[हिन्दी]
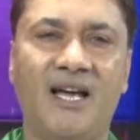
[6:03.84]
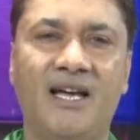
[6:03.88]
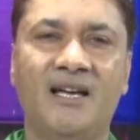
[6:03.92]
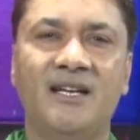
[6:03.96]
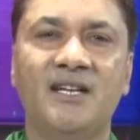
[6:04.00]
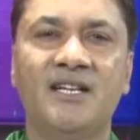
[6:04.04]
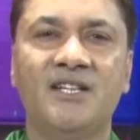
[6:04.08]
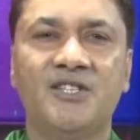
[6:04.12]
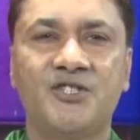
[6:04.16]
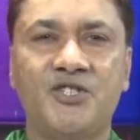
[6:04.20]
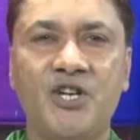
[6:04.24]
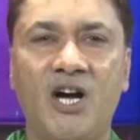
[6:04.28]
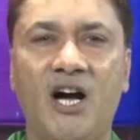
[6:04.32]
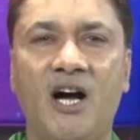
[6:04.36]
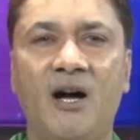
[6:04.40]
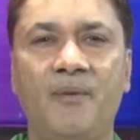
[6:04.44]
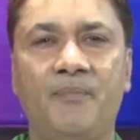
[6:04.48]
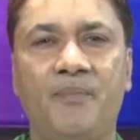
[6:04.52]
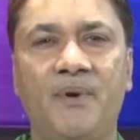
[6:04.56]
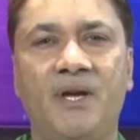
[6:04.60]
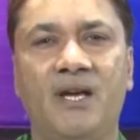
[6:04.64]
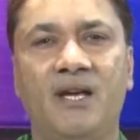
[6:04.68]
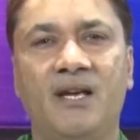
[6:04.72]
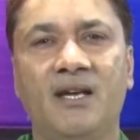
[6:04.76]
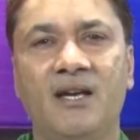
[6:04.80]
है जहाँ
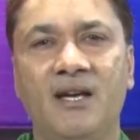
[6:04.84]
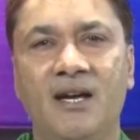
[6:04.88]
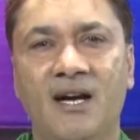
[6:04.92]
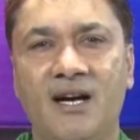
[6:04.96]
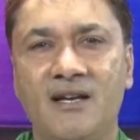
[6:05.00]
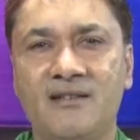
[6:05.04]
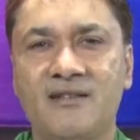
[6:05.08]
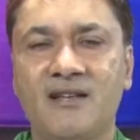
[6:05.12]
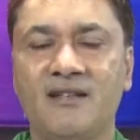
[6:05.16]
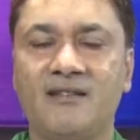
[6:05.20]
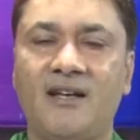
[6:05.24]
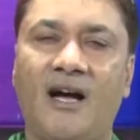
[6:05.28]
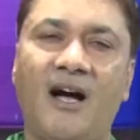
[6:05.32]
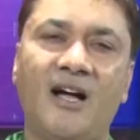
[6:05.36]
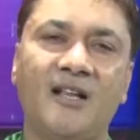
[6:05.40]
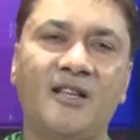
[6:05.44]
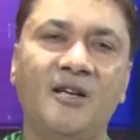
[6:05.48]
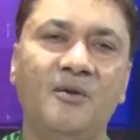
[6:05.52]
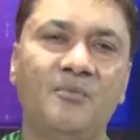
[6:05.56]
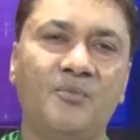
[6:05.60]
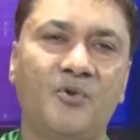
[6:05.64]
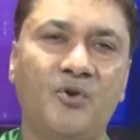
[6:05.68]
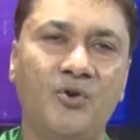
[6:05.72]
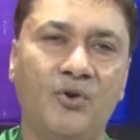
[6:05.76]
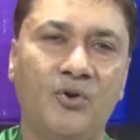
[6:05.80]
पे हज़रत
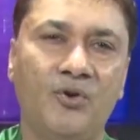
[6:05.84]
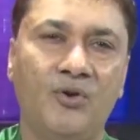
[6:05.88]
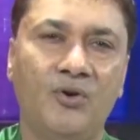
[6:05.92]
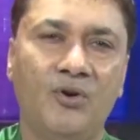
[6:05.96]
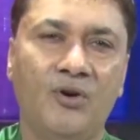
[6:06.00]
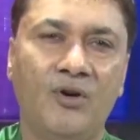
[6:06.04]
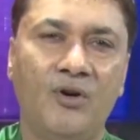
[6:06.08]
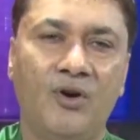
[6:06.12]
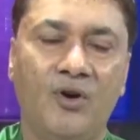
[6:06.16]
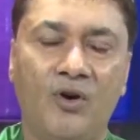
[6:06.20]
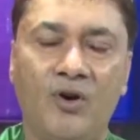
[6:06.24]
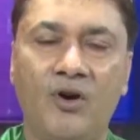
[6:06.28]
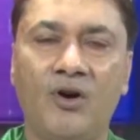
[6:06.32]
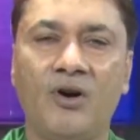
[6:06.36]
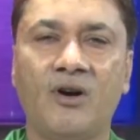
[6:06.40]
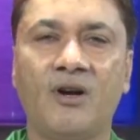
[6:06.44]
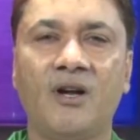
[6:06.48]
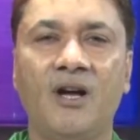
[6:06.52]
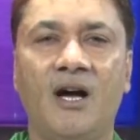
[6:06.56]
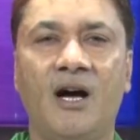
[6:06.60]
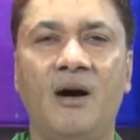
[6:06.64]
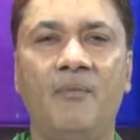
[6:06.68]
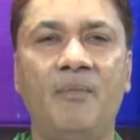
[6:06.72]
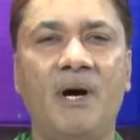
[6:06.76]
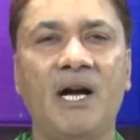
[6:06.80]
आदम को
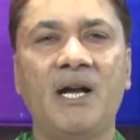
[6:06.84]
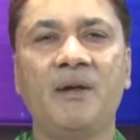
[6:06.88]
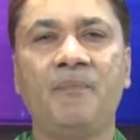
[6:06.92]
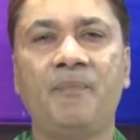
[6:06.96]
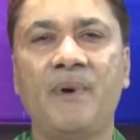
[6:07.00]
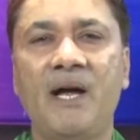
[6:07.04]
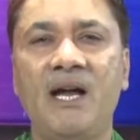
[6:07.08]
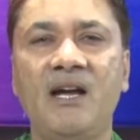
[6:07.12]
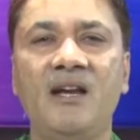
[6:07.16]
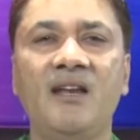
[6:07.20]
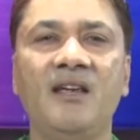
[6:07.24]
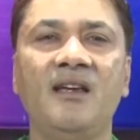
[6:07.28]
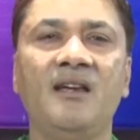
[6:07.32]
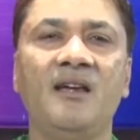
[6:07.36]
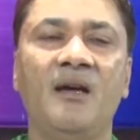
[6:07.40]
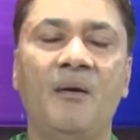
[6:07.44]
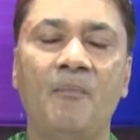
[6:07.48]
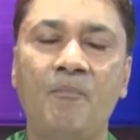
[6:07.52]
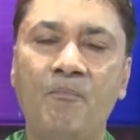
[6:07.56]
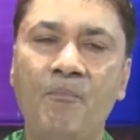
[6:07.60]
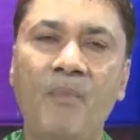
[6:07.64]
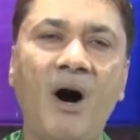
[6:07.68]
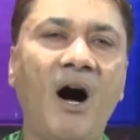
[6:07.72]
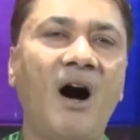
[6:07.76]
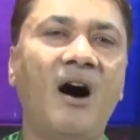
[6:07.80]
और हमारी पहली
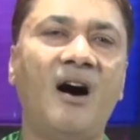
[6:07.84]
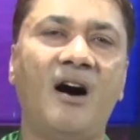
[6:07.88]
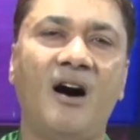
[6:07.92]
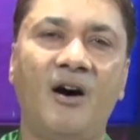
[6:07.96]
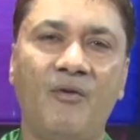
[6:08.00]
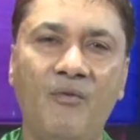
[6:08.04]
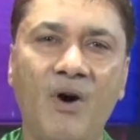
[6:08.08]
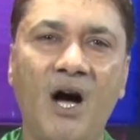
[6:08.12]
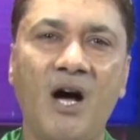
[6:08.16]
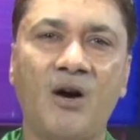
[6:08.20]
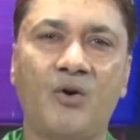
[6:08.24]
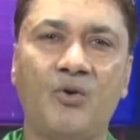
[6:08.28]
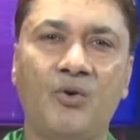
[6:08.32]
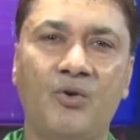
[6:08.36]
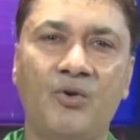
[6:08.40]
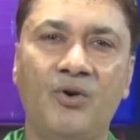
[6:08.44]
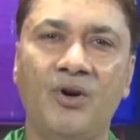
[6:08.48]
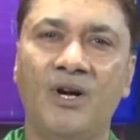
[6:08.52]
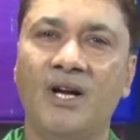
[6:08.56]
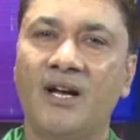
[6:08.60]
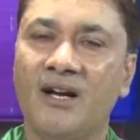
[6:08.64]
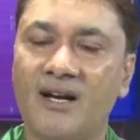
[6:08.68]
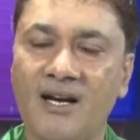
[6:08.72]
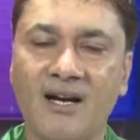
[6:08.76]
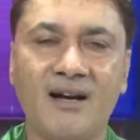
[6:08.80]
माँ हवा को
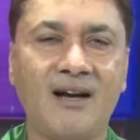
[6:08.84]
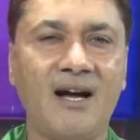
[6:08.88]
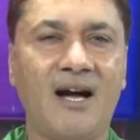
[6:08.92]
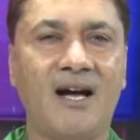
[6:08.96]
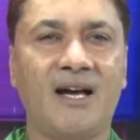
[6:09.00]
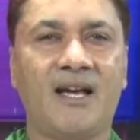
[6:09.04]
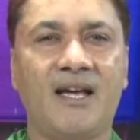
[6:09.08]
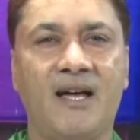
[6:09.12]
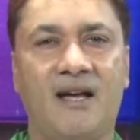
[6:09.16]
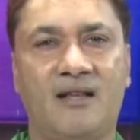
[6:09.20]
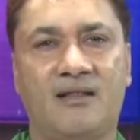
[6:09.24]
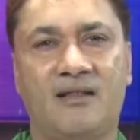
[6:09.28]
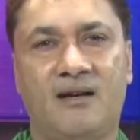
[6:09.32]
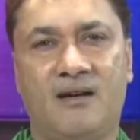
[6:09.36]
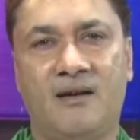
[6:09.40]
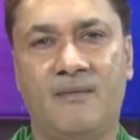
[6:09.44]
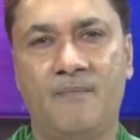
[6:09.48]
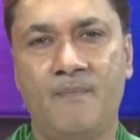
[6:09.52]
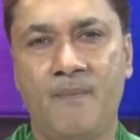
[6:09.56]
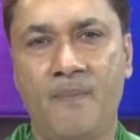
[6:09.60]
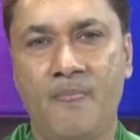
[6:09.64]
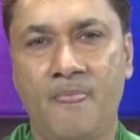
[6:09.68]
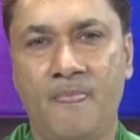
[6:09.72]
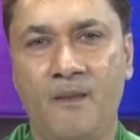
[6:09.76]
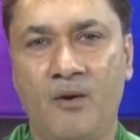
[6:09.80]
रखा गया था
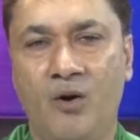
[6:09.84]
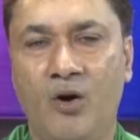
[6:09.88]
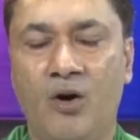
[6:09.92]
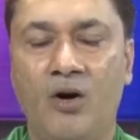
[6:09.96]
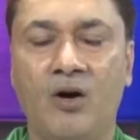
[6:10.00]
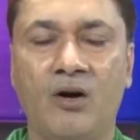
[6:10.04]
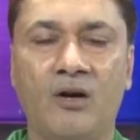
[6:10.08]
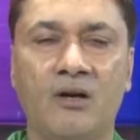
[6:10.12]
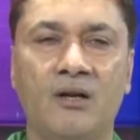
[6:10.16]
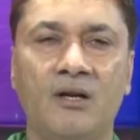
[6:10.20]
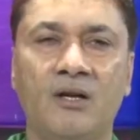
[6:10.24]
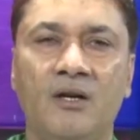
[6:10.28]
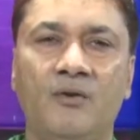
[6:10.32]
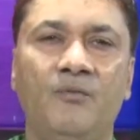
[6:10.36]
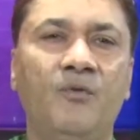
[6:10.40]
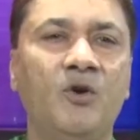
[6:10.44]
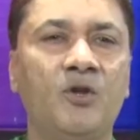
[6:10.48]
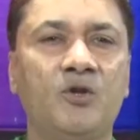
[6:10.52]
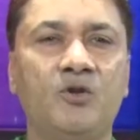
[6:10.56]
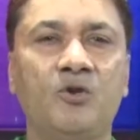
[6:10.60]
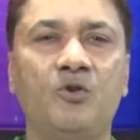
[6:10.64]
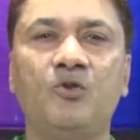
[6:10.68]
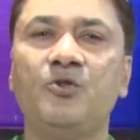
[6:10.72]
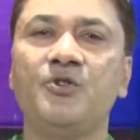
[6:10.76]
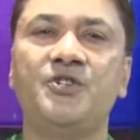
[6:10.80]
और वो
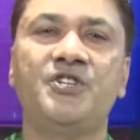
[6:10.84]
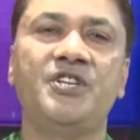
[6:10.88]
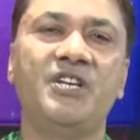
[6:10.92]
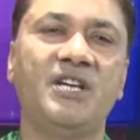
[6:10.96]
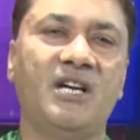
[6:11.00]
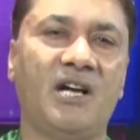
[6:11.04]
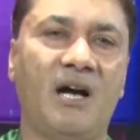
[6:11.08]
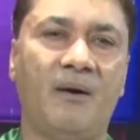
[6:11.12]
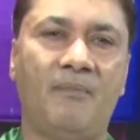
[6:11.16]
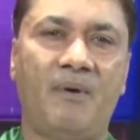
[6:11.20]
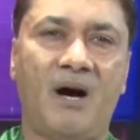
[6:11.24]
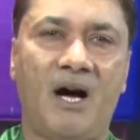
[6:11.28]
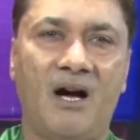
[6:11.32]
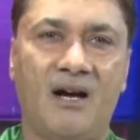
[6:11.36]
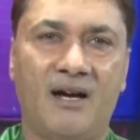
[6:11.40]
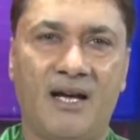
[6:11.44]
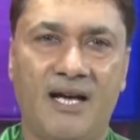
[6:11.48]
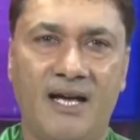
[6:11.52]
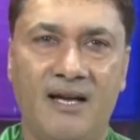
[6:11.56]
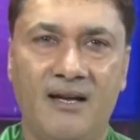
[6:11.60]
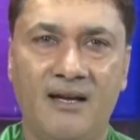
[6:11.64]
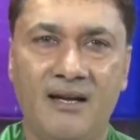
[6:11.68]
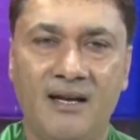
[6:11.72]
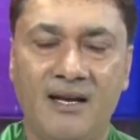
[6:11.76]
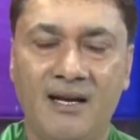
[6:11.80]
तो खुशी का बाग
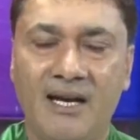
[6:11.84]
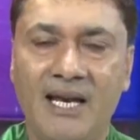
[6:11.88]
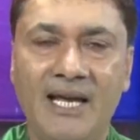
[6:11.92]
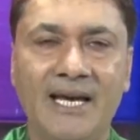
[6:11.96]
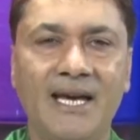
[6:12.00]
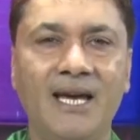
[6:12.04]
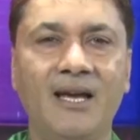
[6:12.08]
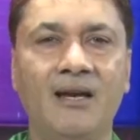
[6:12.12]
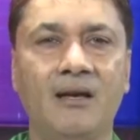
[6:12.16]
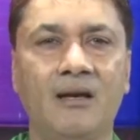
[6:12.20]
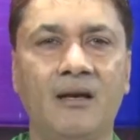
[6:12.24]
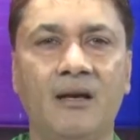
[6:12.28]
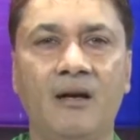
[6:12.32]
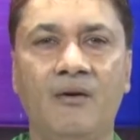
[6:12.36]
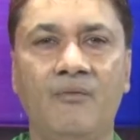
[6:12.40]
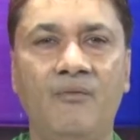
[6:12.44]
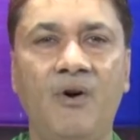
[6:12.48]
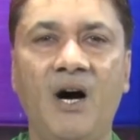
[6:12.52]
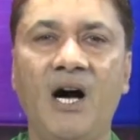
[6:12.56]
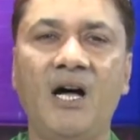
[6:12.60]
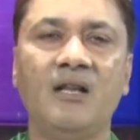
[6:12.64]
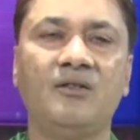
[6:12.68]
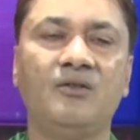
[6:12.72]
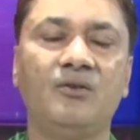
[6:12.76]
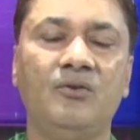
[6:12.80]
है लेकिन
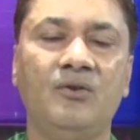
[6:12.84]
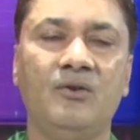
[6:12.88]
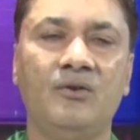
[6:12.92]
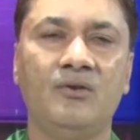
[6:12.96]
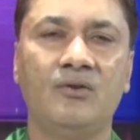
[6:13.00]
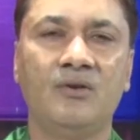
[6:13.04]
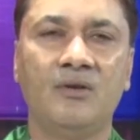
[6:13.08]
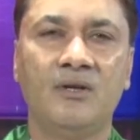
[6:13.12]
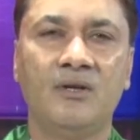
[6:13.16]
वहाँ तो